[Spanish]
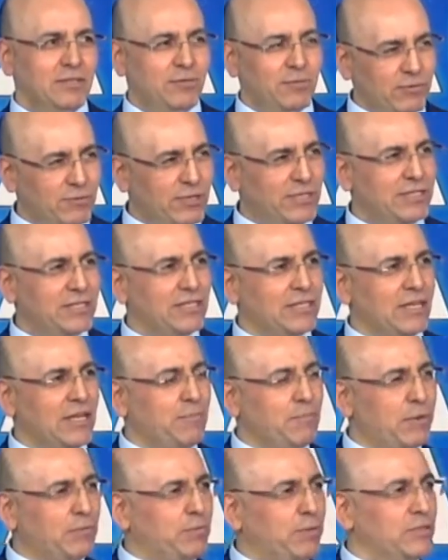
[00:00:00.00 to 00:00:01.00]
lo vuelvo a decir,
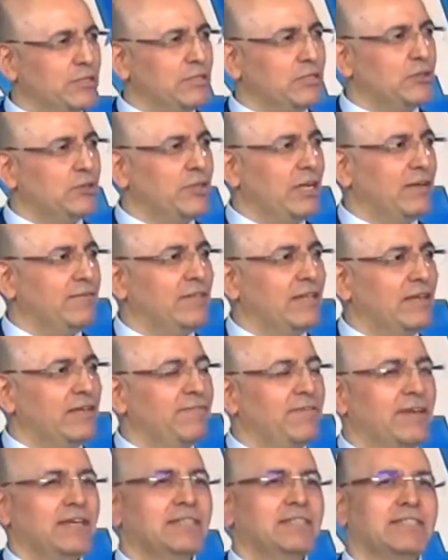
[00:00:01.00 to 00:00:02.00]
el propósito de la vida
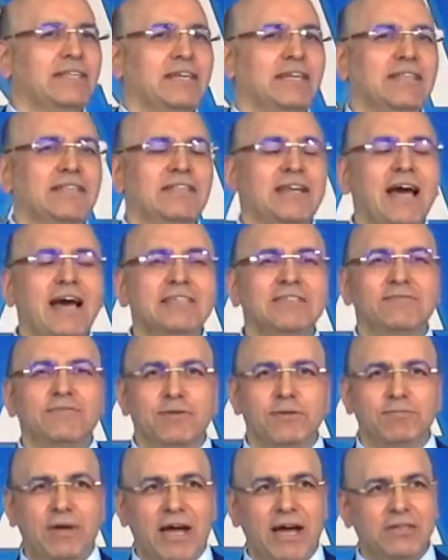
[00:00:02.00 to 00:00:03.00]
de fe es ser
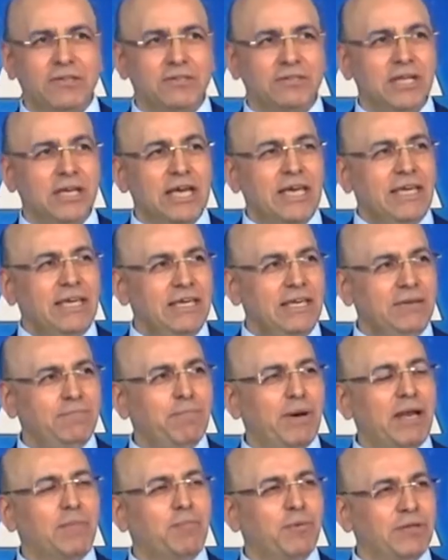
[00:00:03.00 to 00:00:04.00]
transformados.
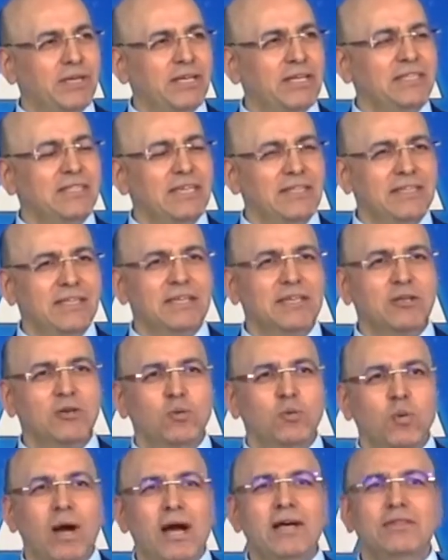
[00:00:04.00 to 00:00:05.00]
Y para poder
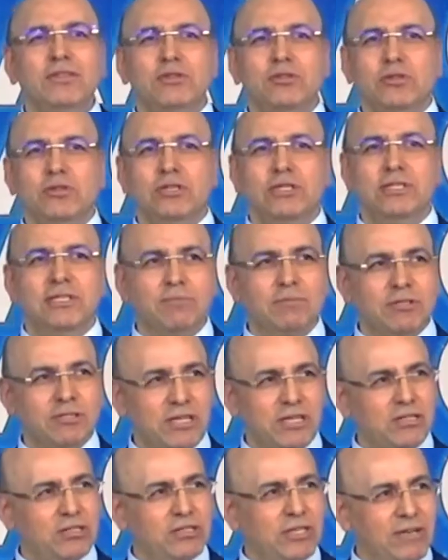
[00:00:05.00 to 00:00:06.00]
entender cuánto
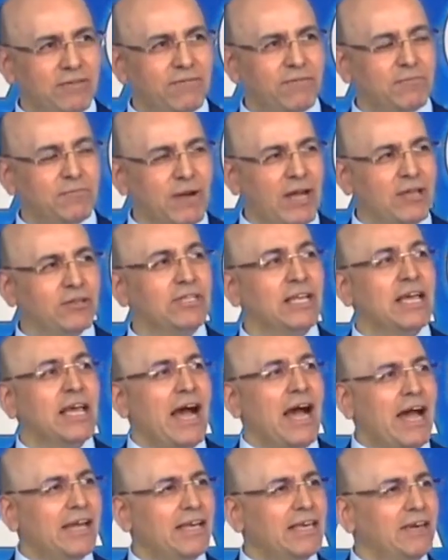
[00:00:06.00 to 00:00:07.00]
estamos siendo transformados,
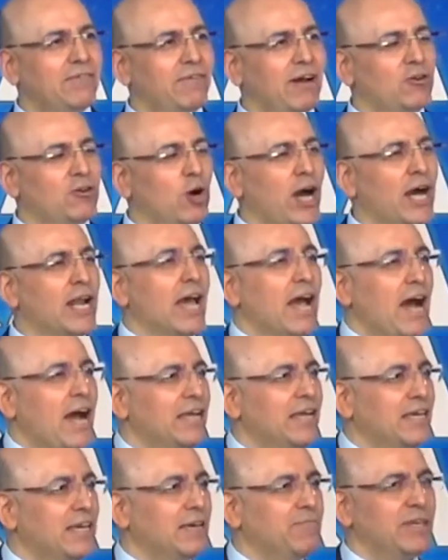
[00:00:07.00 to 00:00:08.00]
hay que evaluar,
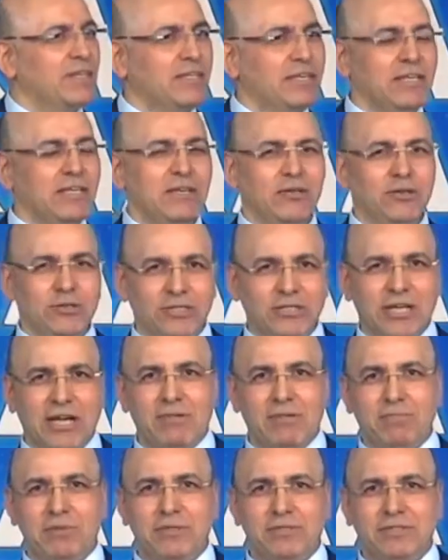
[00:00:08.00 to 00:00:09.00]
hay que medir los
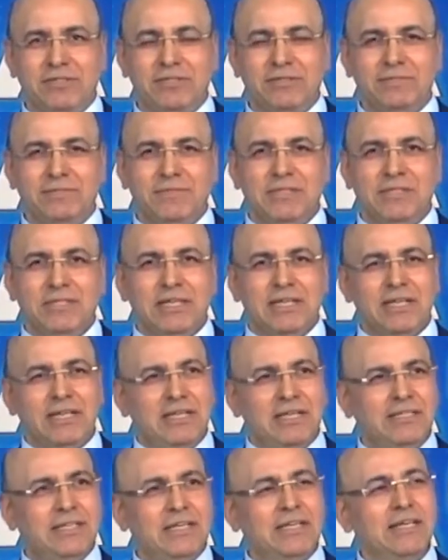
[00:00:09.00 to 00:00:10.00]
cambios.
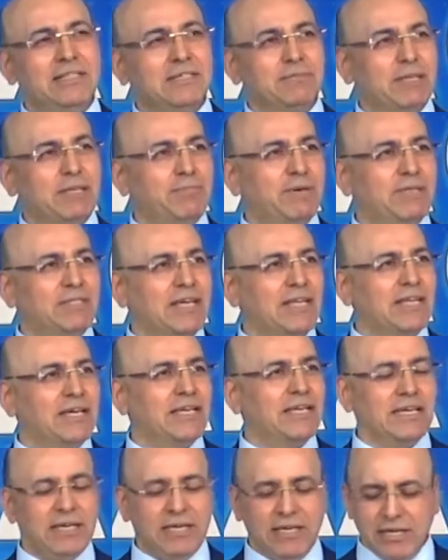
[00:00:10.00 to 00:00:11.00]
Les dije la semana
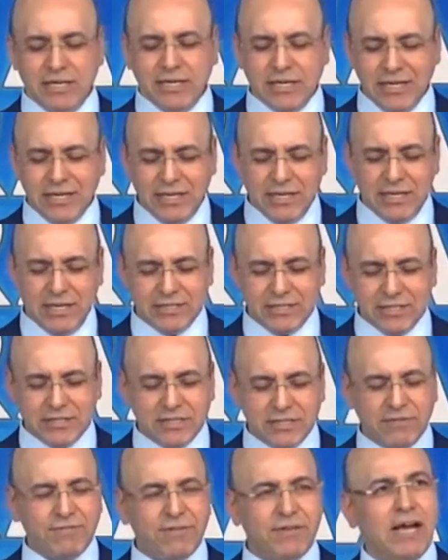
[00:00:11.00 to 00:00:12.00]
pasada que, ¿qué es el
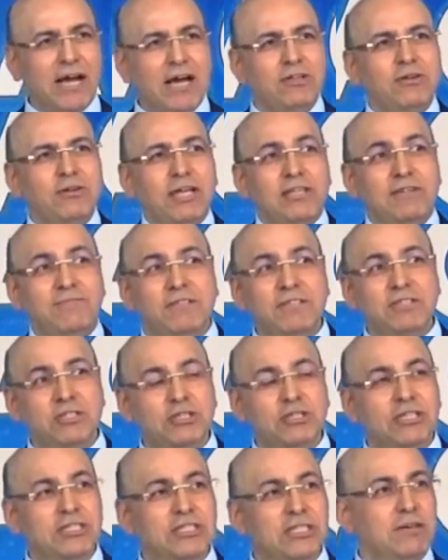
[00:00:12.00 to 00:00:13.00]
significado, la
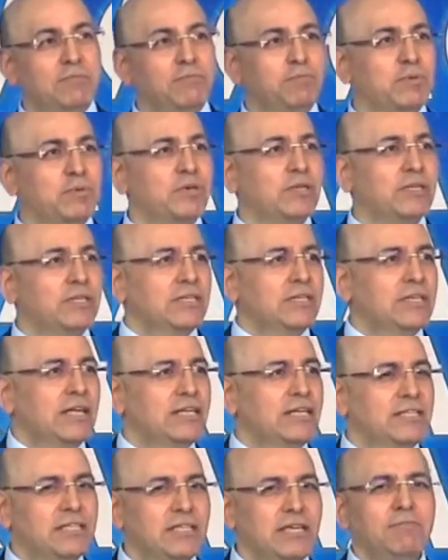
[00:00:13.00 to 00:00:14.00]
definición de tiempo?
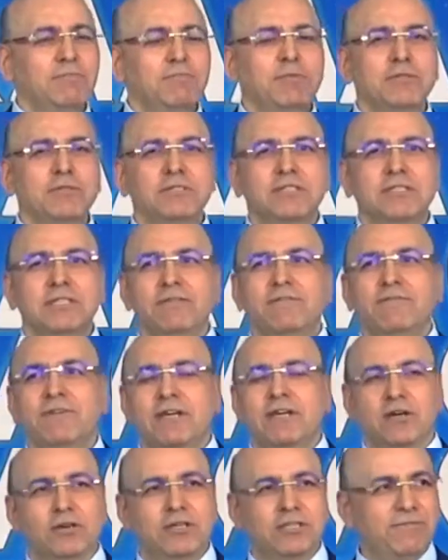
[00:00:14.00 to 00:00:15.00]
El tiempo
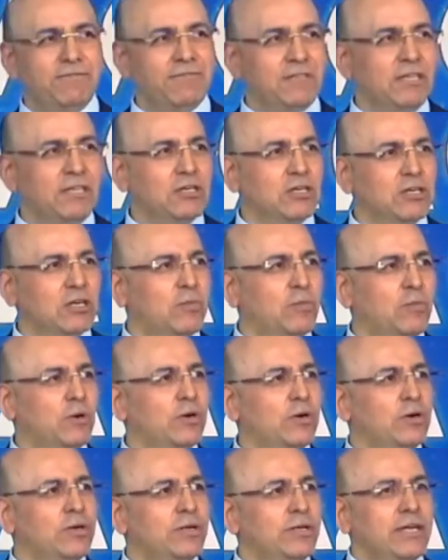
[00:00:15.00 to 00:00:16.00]
significa o es definido
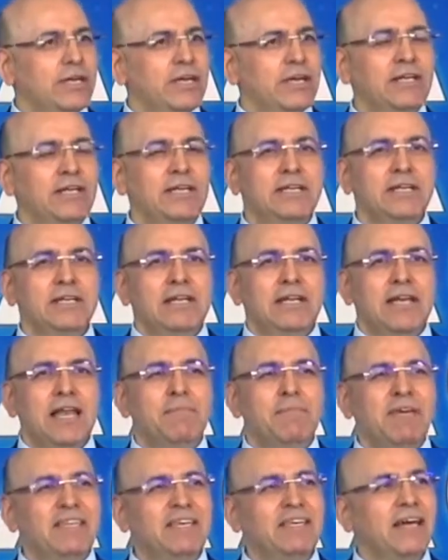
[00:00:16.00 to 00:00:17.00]
como
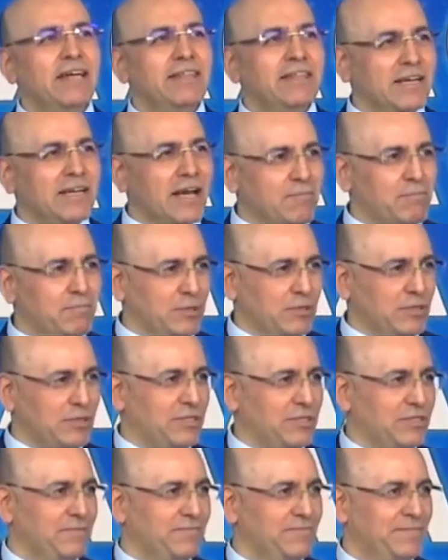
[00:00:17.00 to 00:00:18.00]
la medida de
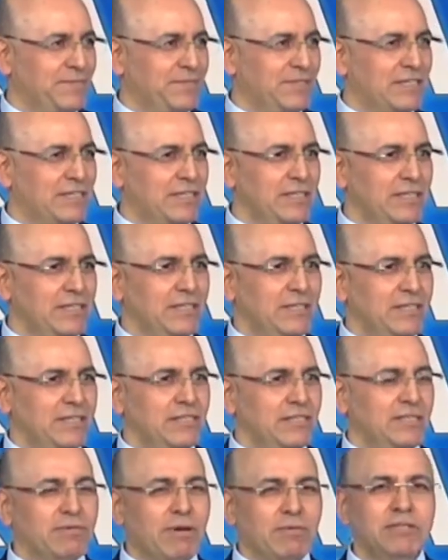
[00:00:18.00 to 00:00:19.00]
cambios. ¿sí?
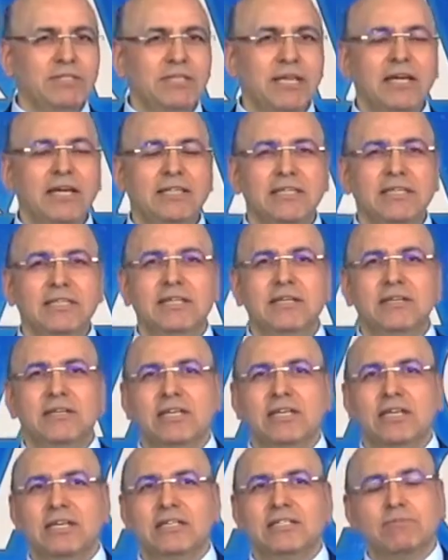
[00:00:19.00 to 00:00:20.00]
Si vamos a
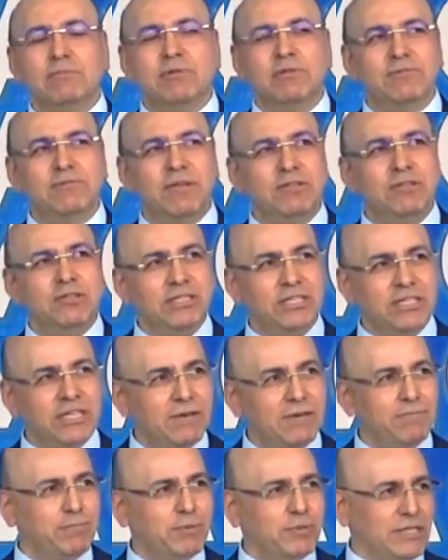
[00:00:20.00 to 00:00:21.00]
entender que estamos viviendo
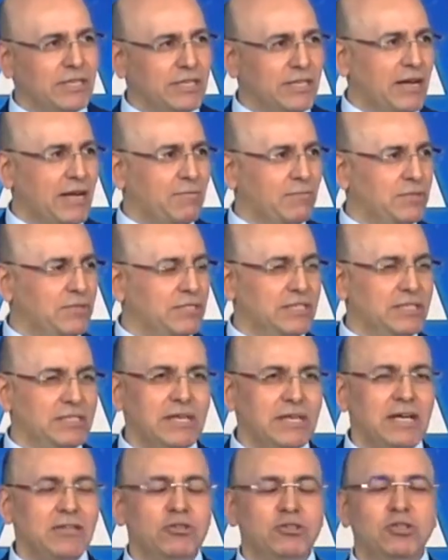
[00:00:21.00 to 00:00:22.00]
tiempos de cambios, y
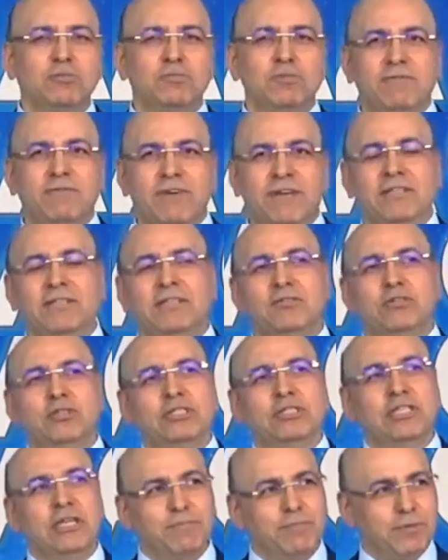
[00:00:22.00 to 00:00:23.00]
este año 2020 es
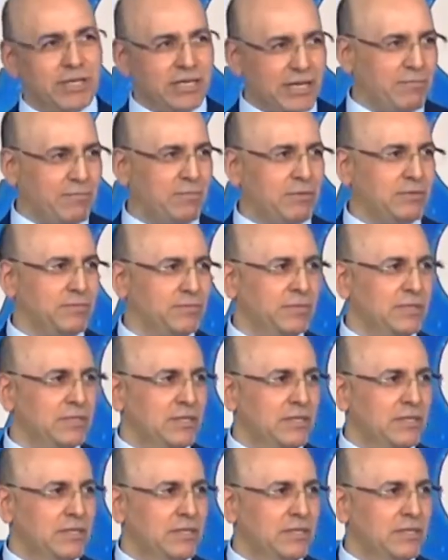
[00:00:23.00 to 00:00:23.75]
un tiempo de cambio,